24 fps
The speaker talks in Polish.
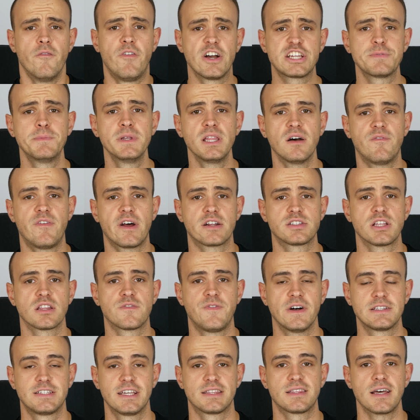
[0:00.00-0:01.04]
Weźmy na warsztat
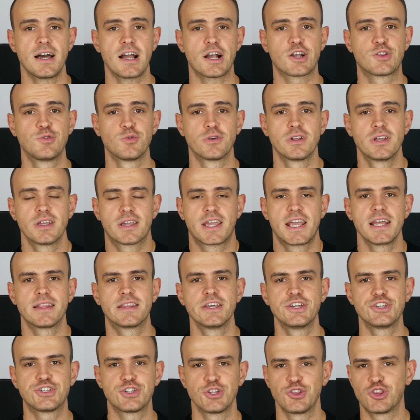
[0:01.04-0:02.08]
faceta, który
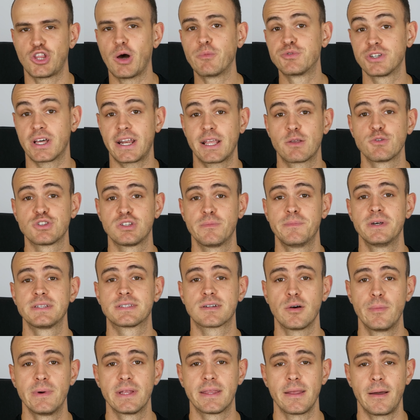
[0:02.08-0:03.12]
kiedyś dobrze radził sobie z
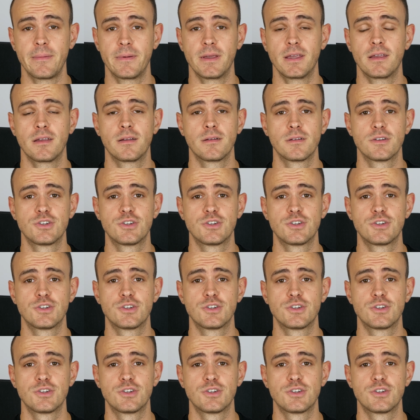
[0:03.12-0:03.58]
kobietami.